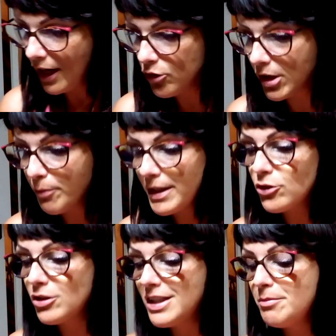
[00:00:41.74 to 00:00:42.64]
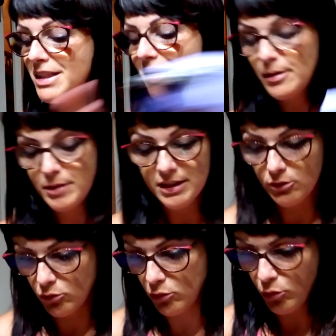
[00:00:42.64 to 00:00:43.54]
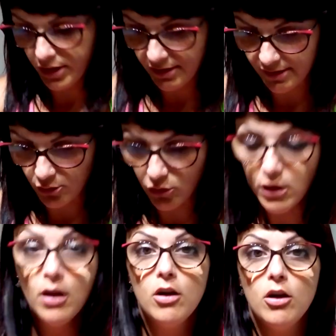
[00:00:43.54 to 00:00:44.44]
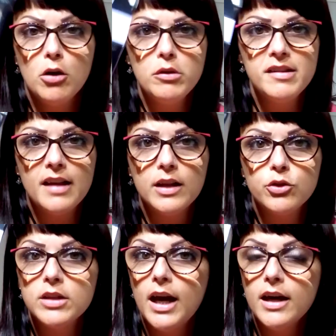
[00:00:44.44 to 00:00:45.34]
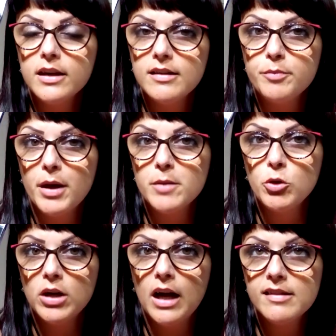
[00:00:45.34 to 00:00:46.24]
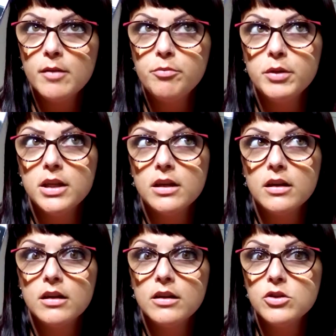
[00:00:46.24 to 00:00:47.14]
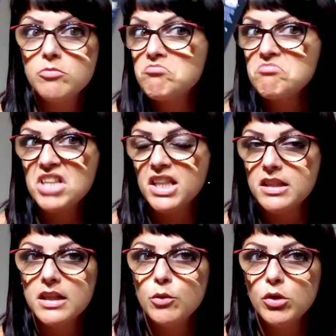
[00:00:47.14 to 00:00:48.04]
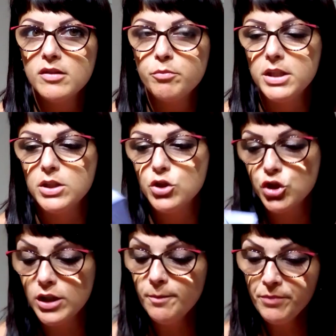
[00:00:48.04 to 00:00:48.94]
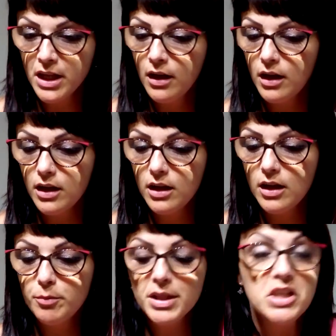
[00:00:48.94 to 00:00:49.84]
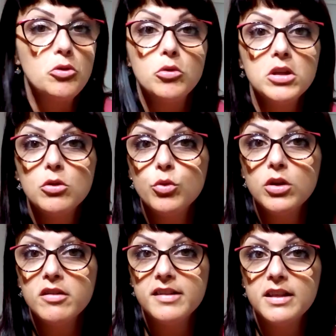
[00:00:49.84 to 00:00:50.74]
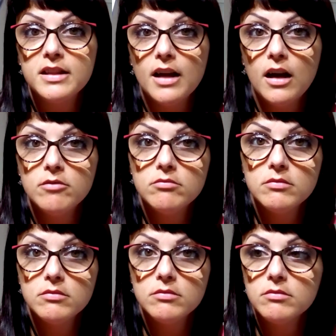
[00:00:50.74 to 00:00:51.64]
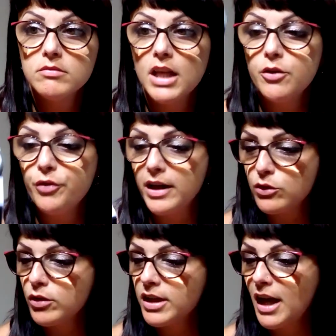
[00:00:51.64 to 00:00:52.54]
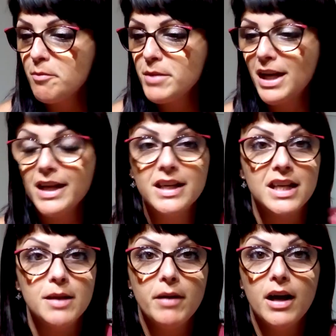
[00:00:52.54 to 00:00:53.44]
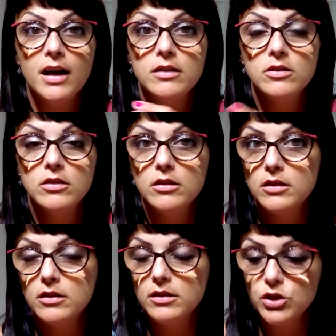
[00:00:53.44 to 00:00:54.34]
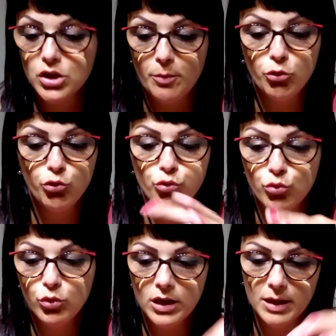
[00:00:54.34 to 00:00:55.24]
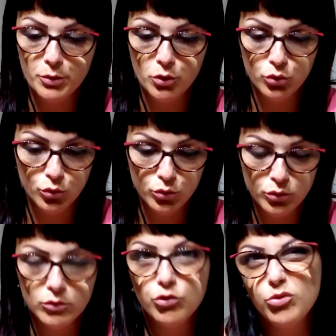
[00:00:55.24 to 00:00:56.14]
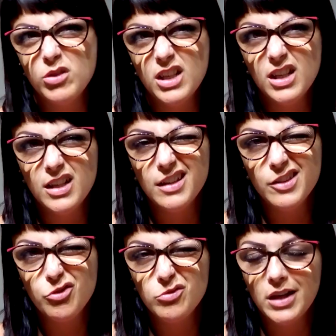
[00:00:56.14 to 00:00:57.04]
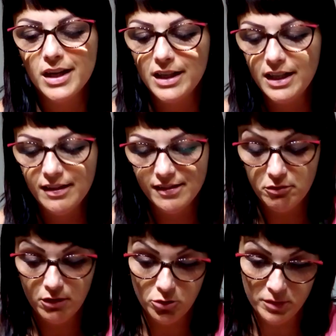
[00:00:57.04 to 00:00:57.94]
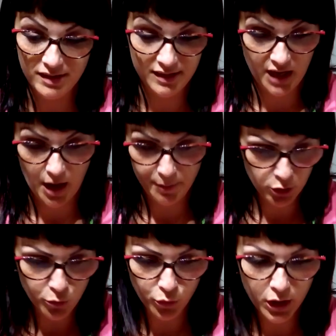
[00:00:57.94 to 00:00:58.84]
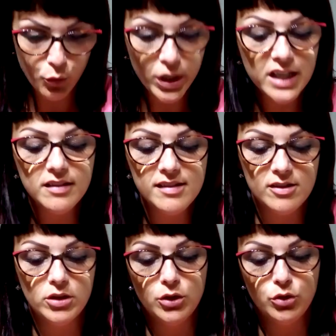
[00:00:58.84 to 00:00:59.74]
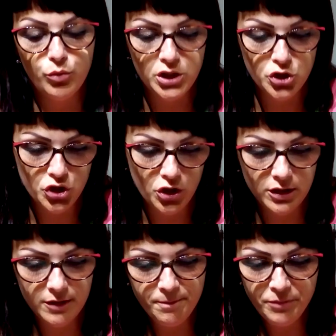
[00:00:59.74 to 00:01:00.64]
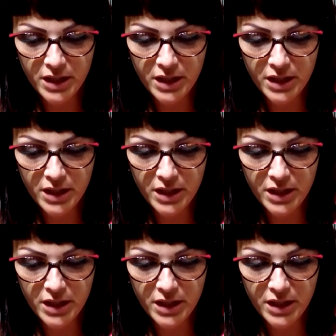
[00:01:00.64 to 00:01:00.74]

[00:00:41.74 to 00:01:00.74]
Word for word: Allora, parto immediatamente con questo, l'ho acquistato da Risparmio Casa per 7 euro spicci, eh, perché ero incuriosita dal fatto che abbia la crema, eh, diciamo, sul prodotto, sul, sull'arnese, qua come si chiama? Comunque il Wilkinson Intuition